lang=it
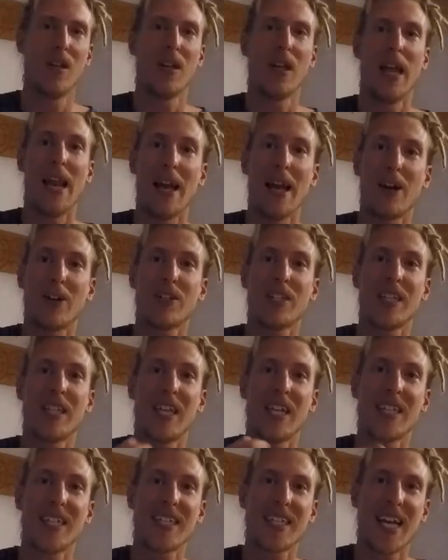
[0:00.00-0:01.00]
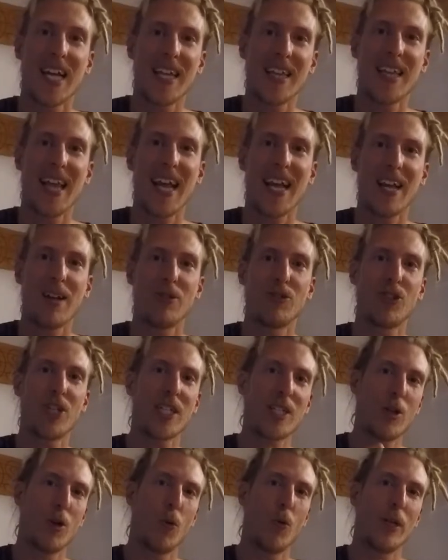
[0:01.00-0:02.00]
E la cosa interessante è che non c'è
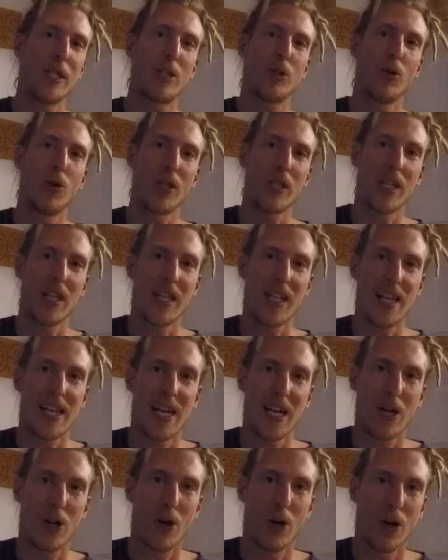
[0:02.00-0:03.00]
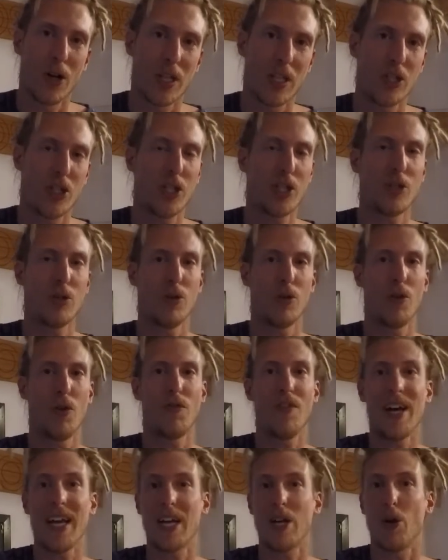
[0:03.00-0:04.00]
solo quest'ordine degli accordi, ci sono
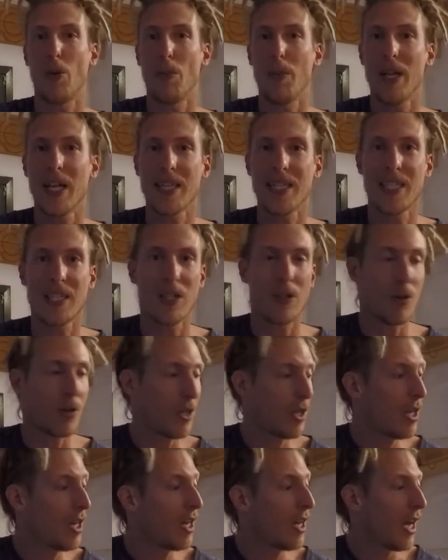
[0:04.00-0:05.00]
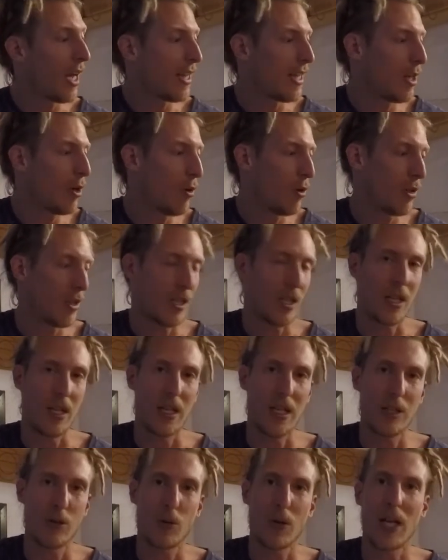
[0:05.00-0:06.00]
varie combinazioni ed inoltre
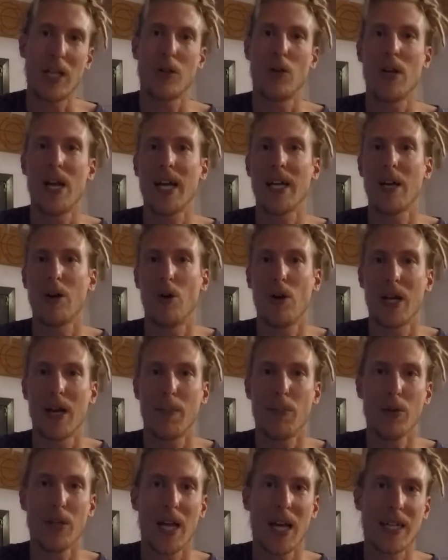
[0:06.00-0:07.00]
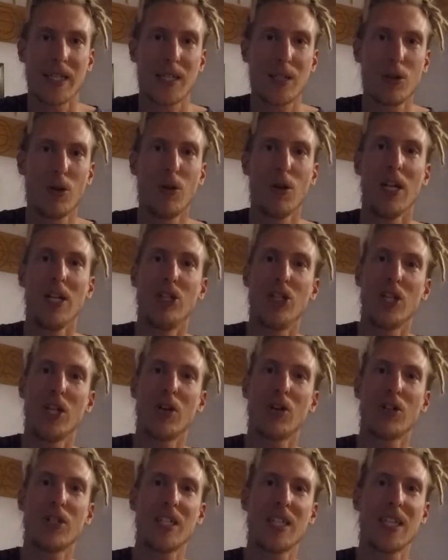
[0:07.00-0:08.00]
suonandoli anche col capotasto il
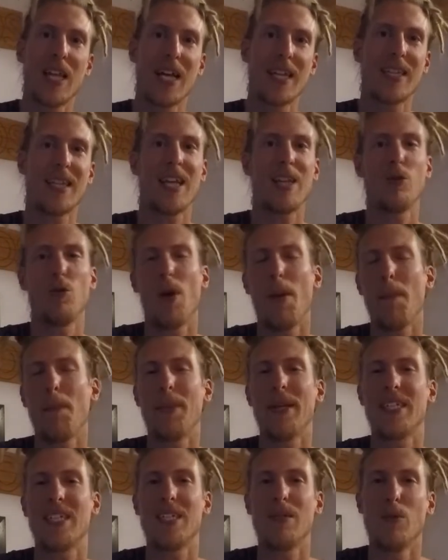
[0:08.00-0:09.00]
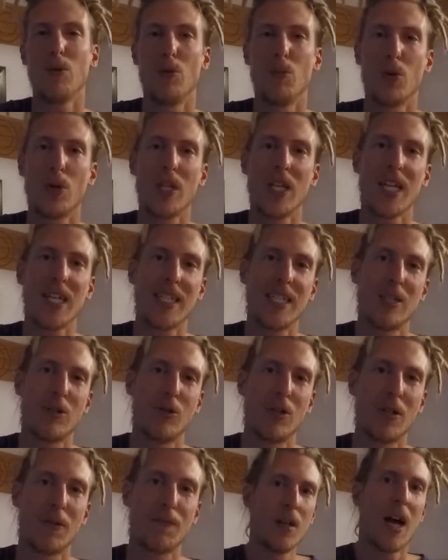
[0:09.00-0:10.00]
giro si adatta ad un ampissimo numero di
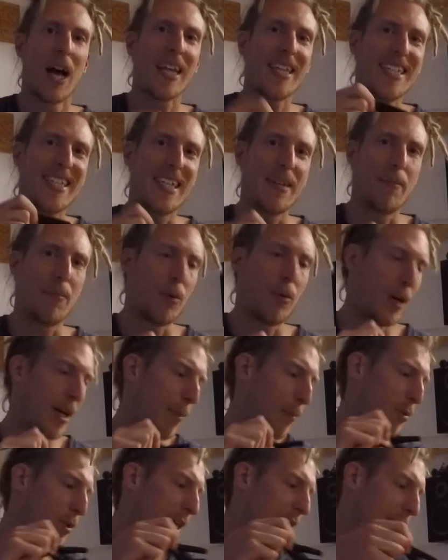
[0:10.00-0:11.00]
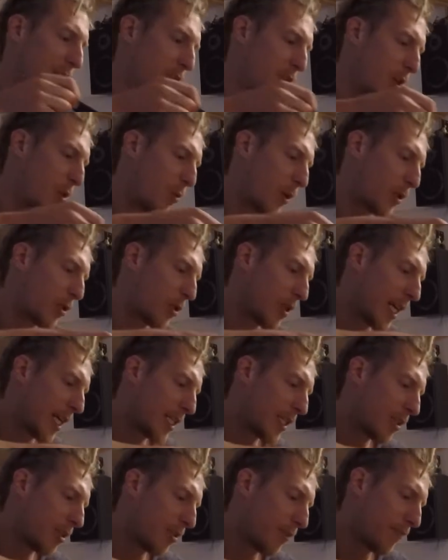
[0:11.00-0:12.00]
canzoni. Ad esempio, capotasto nel quarto
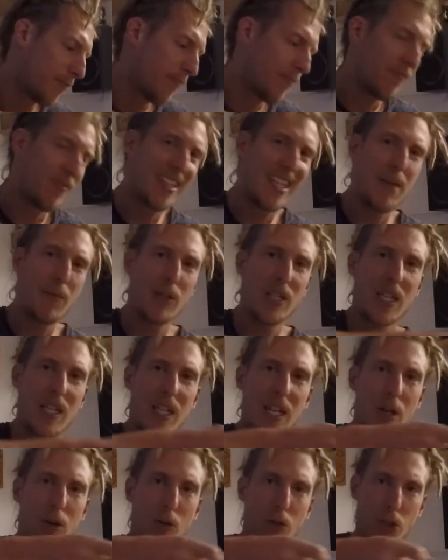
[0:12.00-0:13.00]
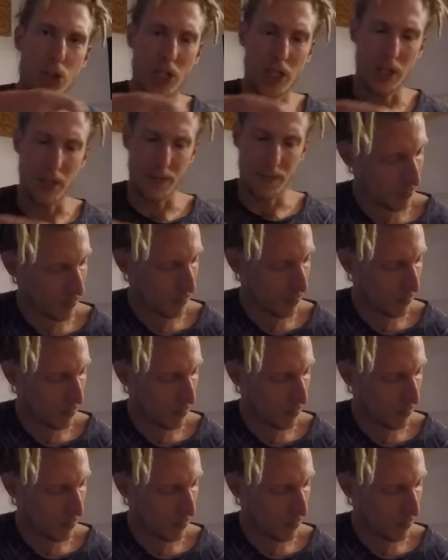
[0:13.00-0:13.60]
tasto, vediamo se la riconoscete.